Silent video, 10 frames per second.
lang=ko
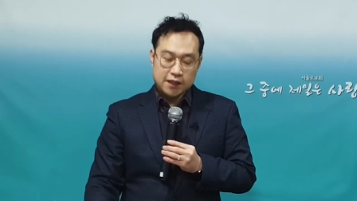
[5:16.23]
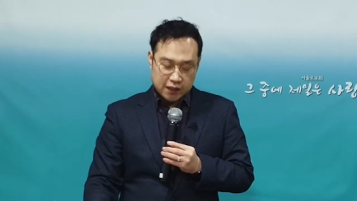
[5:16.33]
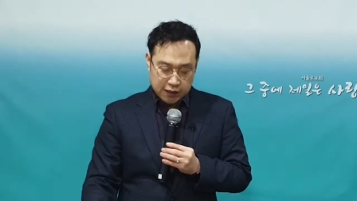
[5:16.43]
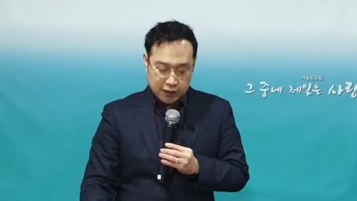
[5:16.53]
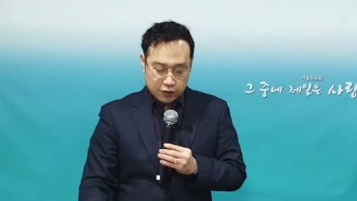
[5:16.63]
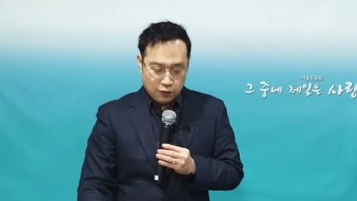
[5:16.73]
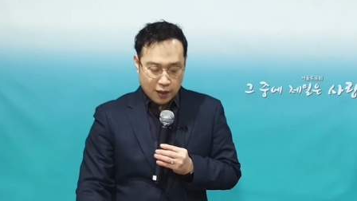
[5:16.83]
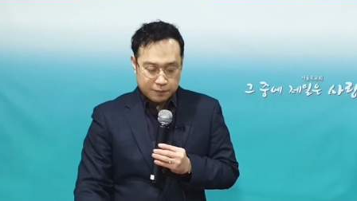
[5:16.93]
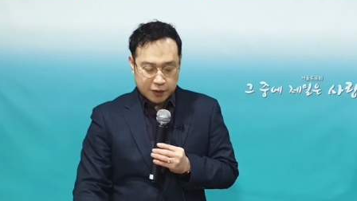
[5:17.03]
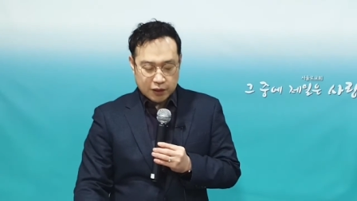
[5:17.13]
또한
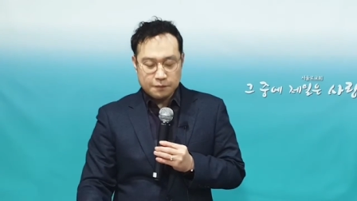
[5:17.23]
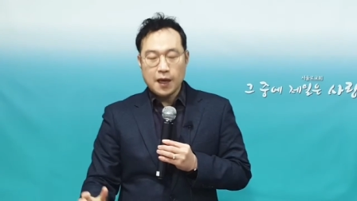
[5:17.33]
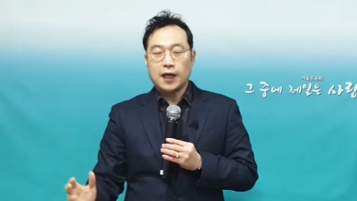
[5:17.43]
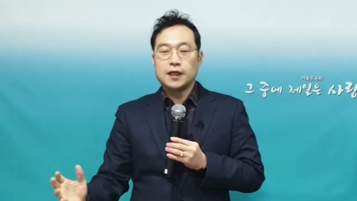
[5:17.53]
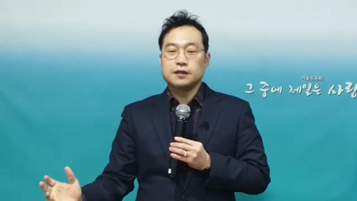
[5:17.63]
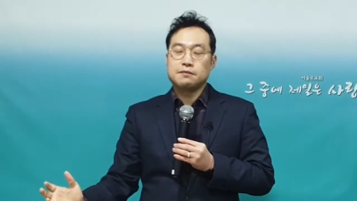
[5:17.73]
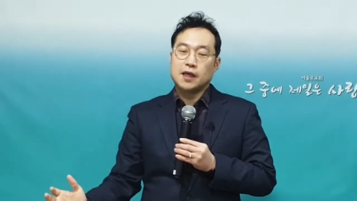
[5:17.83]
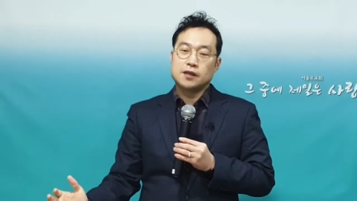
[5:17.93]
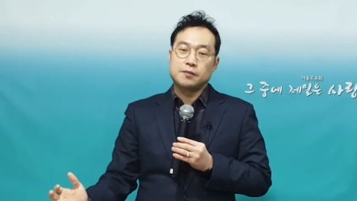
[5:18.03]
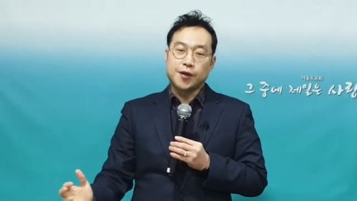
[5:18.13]
시기와
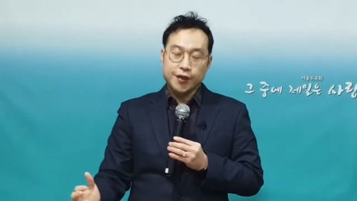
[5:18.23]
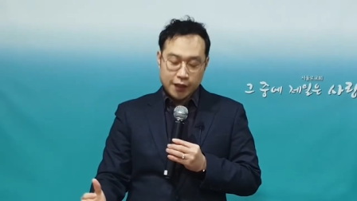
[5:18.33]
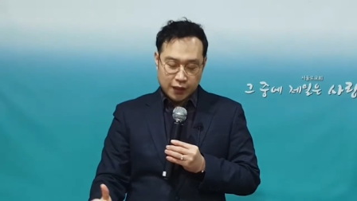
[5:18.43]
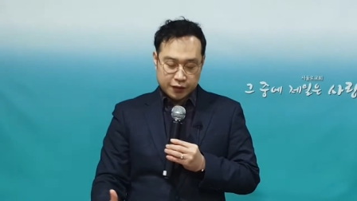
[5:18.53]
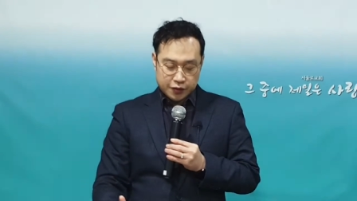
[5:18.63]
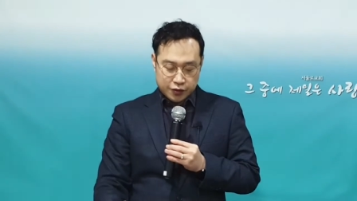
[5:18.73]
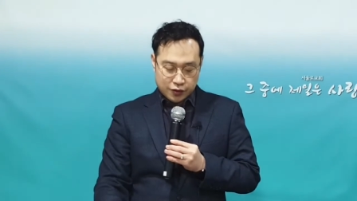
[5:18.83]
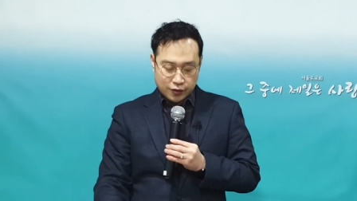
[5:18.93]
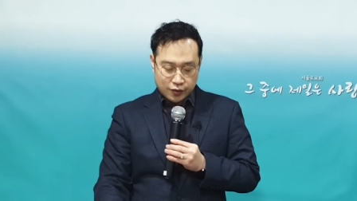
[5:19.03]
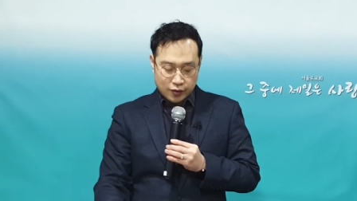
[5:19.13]
비방하는 말을 버리라
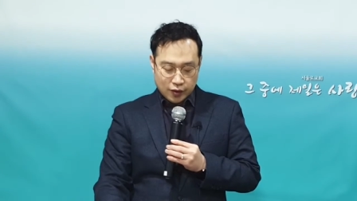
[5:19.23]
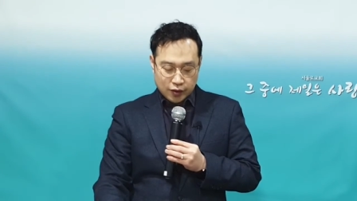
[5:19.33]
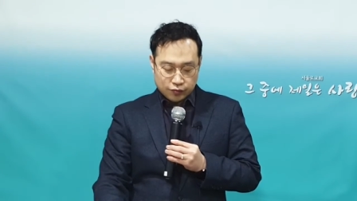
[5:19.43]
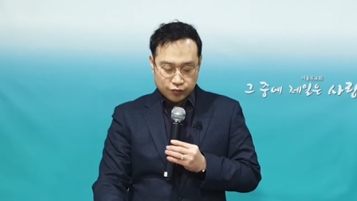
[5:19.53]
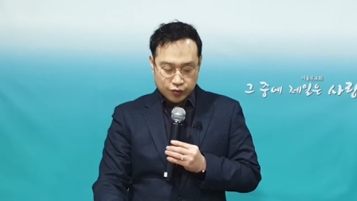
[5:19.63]
그러죠.